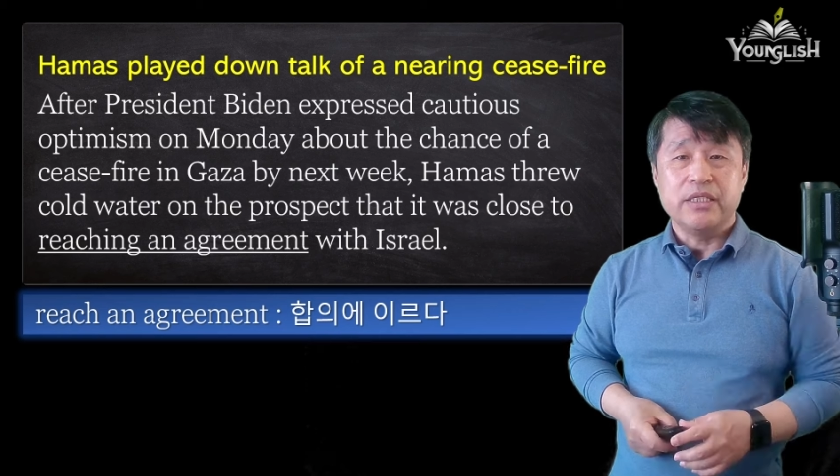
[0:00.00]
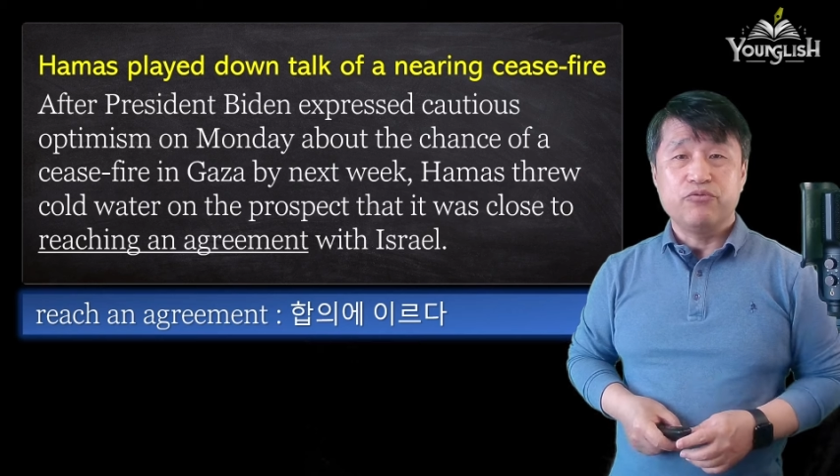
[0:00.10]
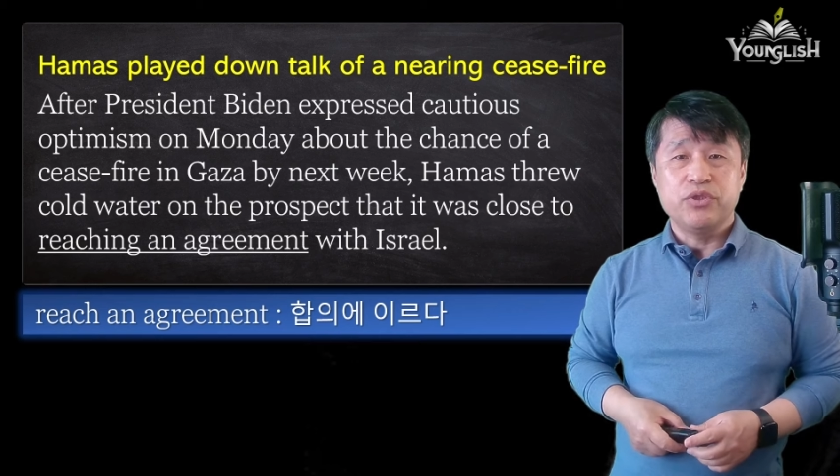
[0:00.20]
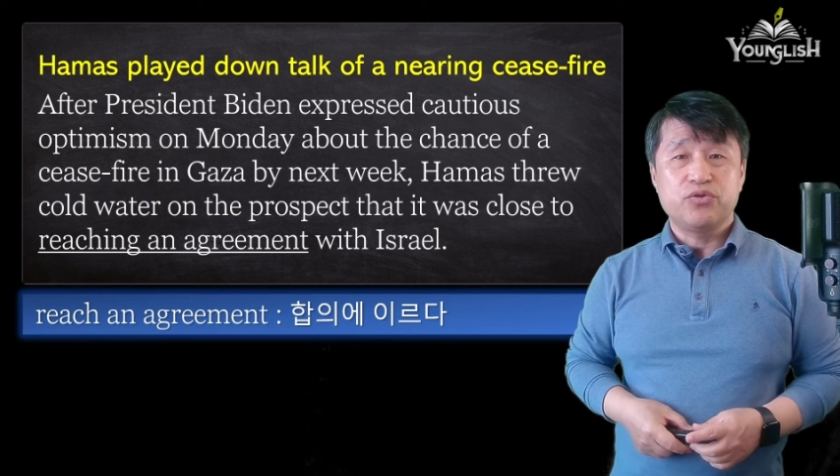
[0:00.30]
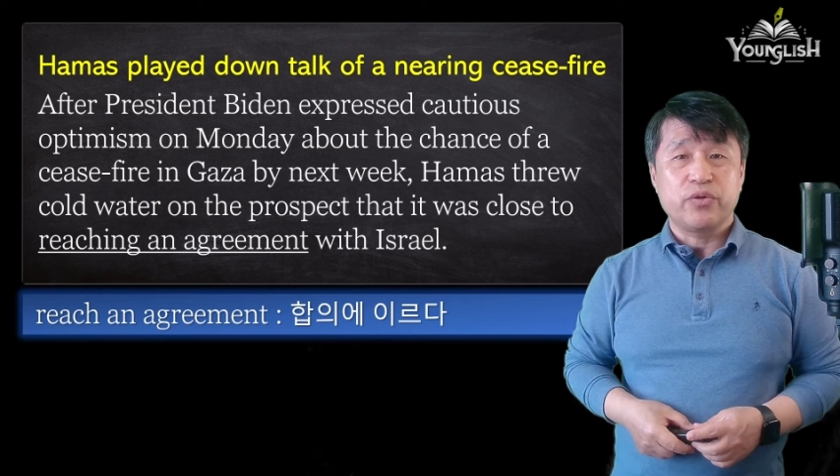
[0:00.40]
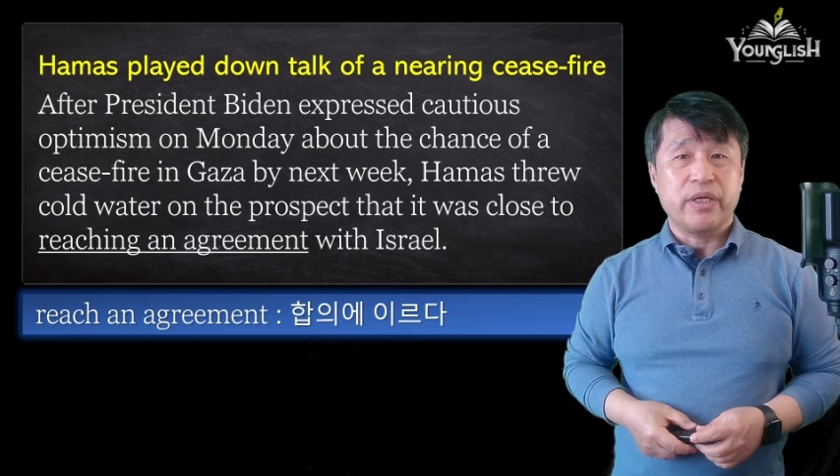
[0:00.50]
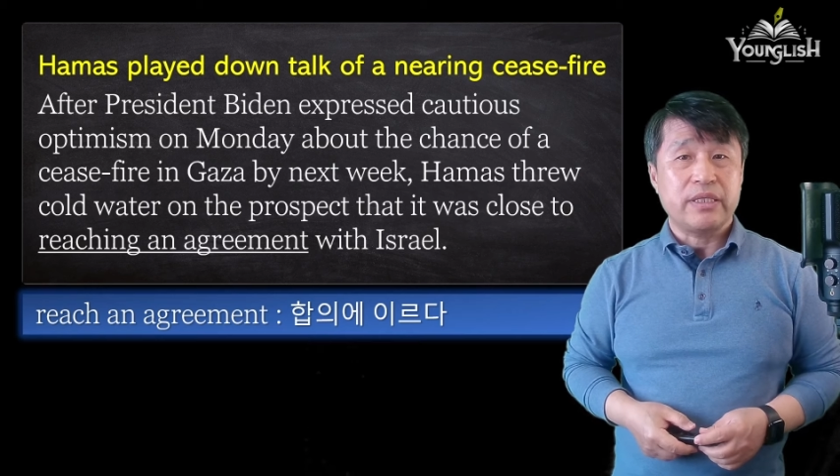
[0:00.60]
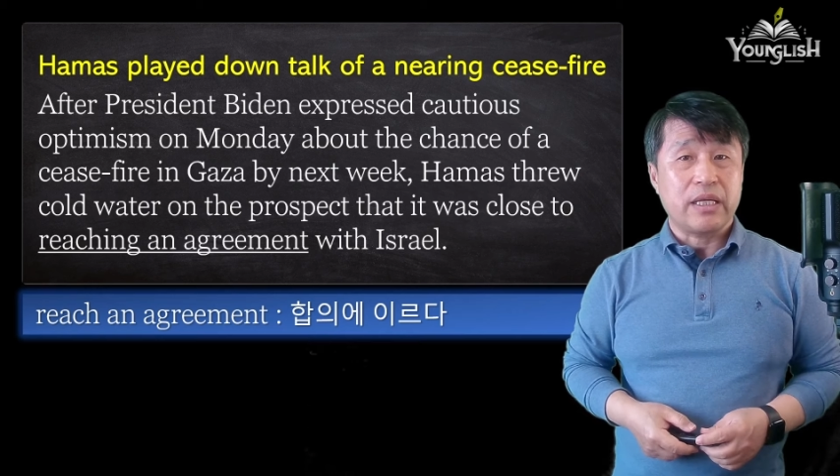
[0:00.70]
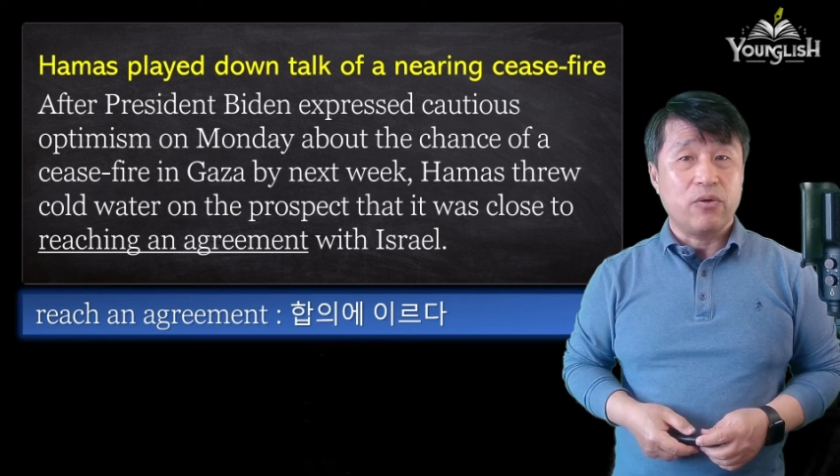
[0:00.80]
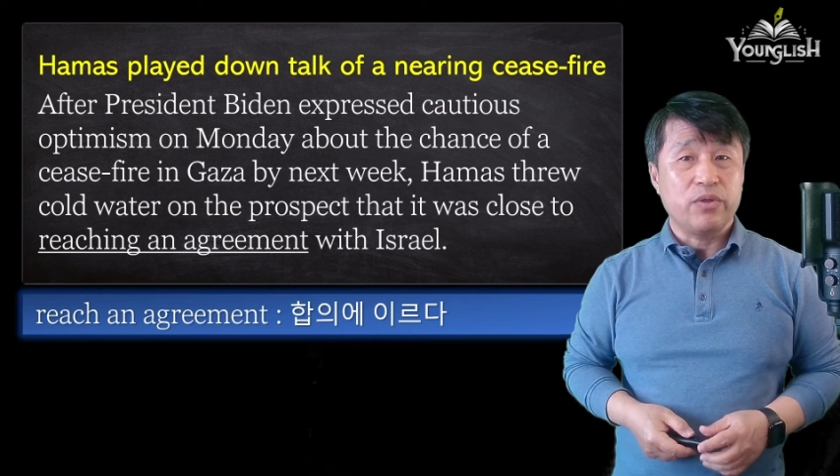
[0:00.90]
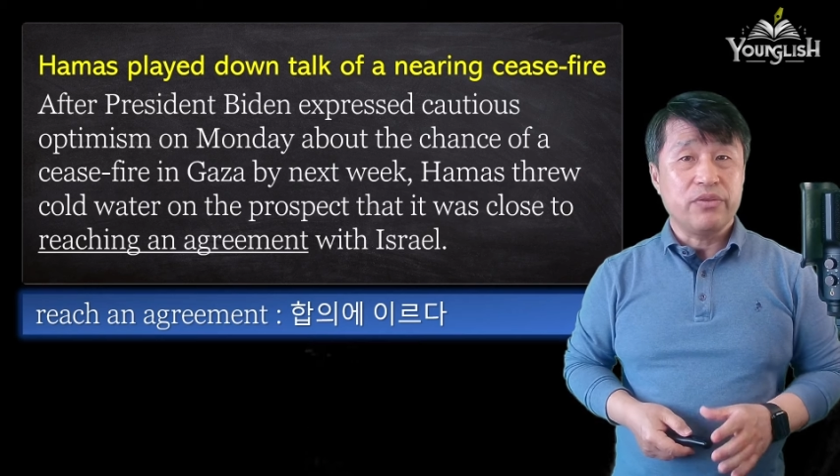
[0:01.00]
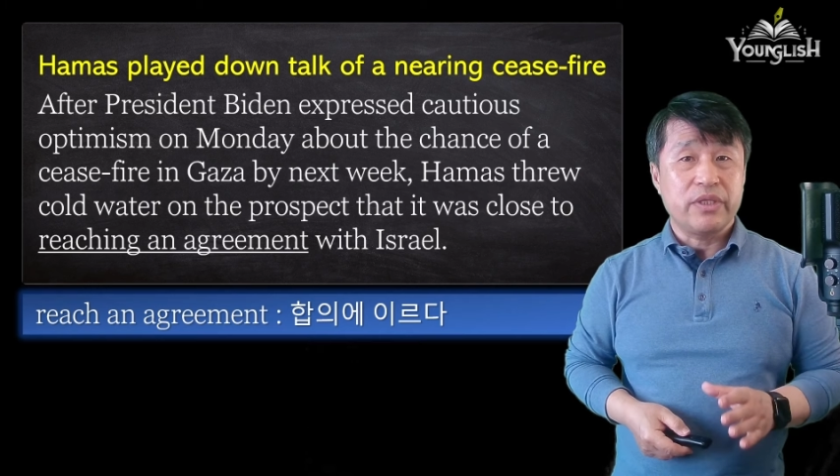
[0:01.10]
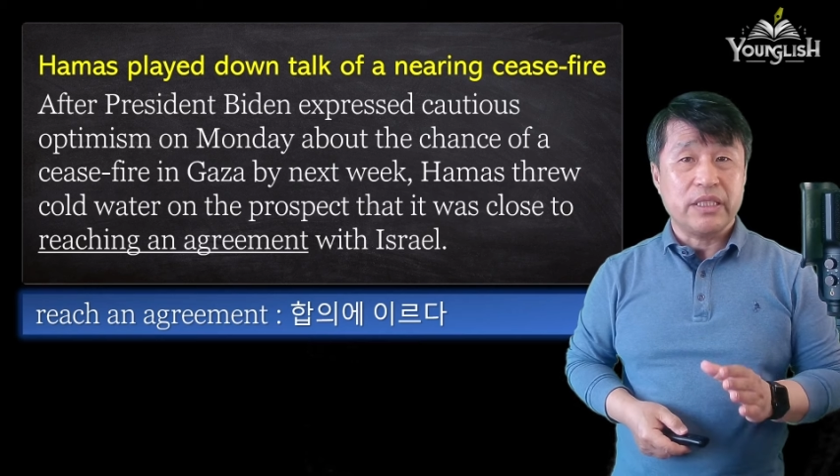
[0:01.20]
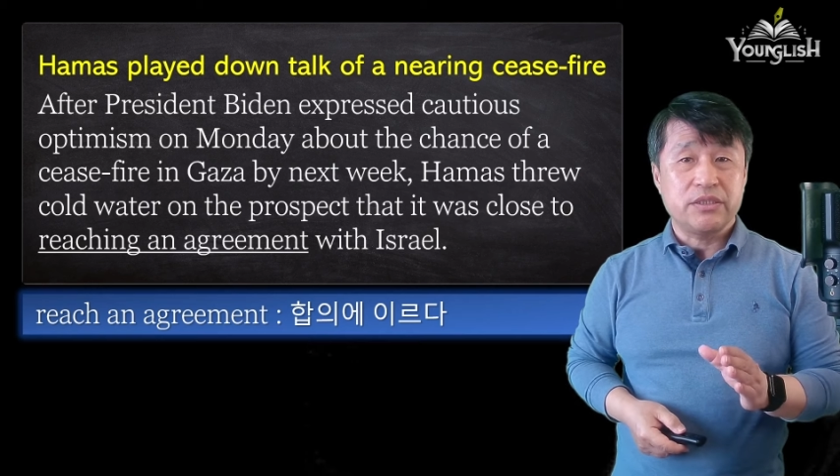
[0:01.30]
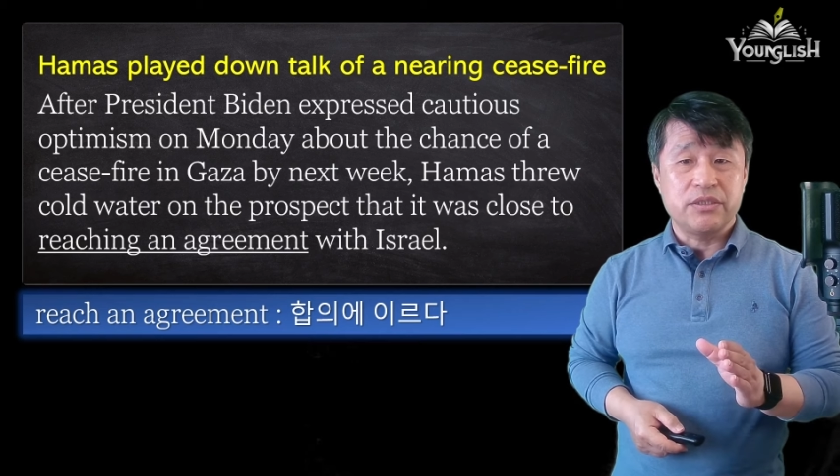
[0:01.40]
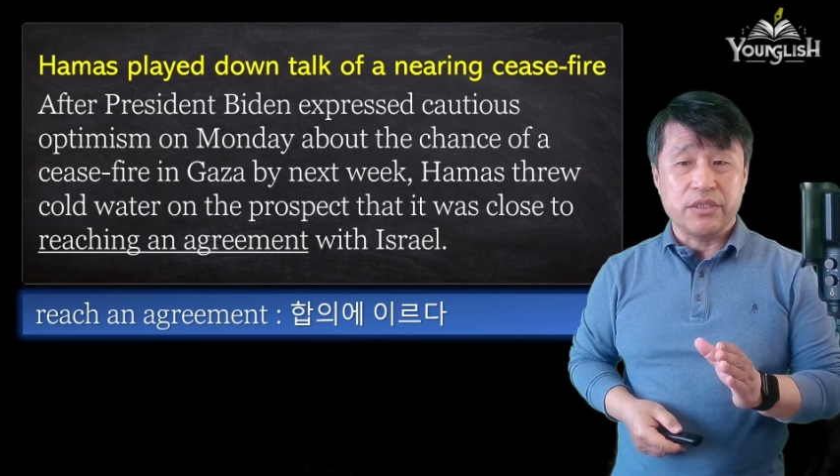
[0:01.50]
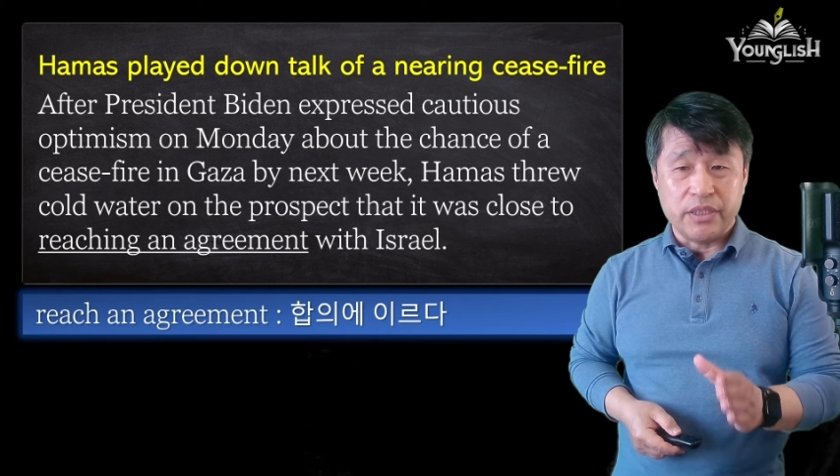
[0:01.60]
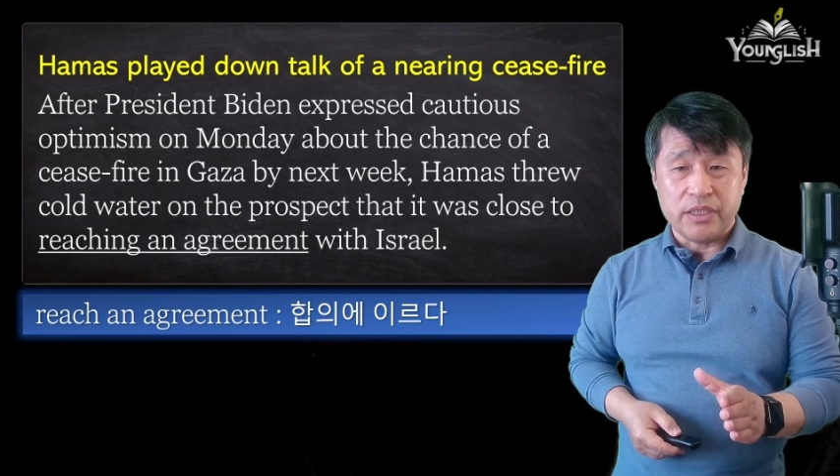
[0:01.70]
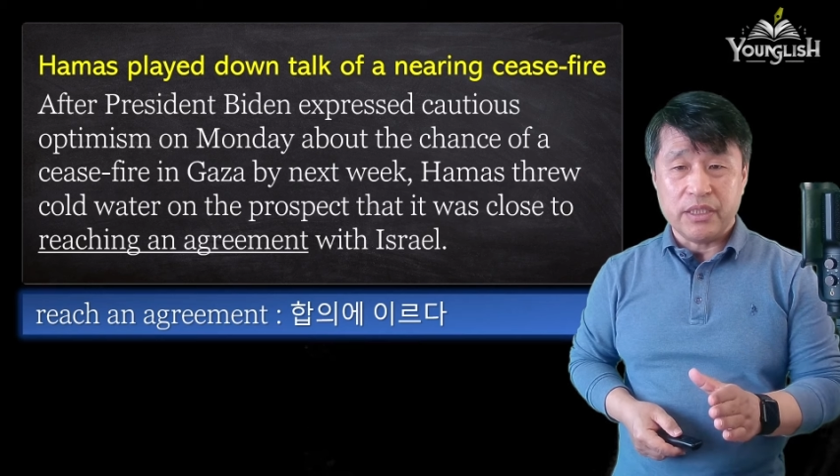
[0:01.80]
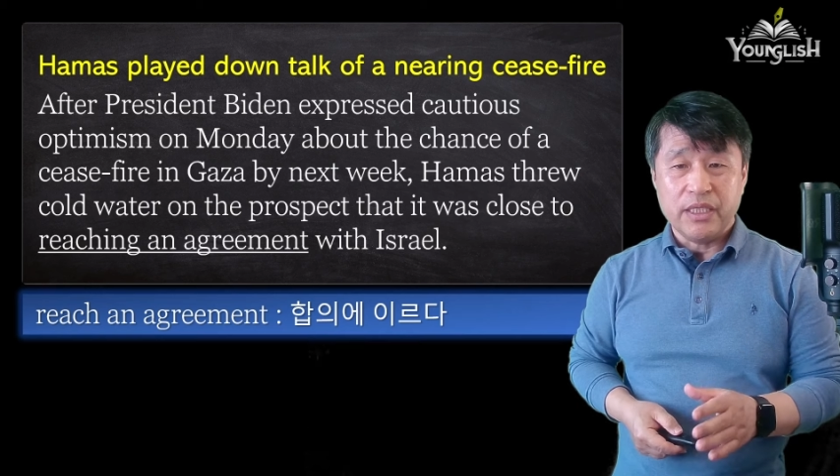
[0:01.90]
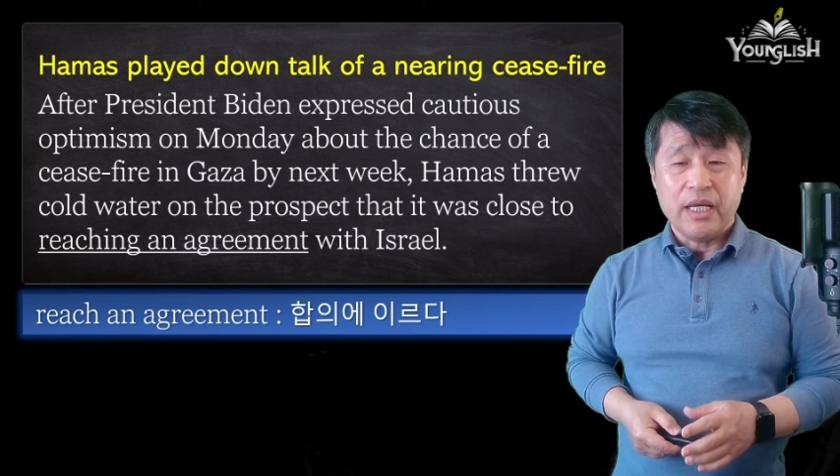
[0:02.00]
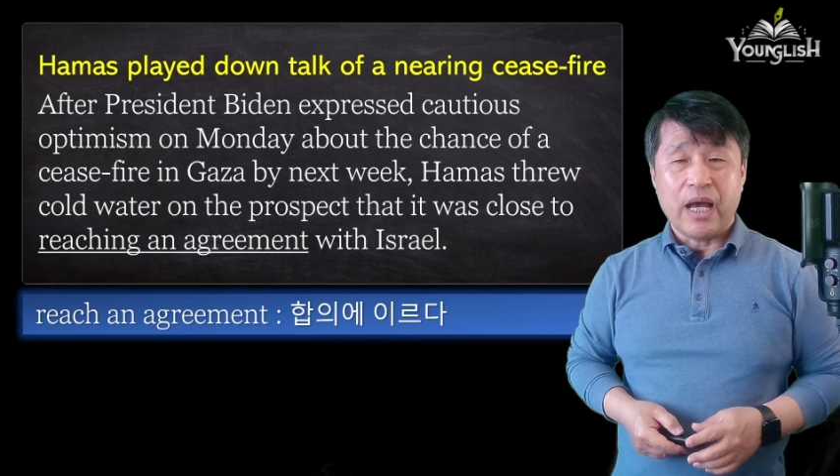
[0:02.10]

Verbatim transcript: 뒤쪽에 따라오는 대절이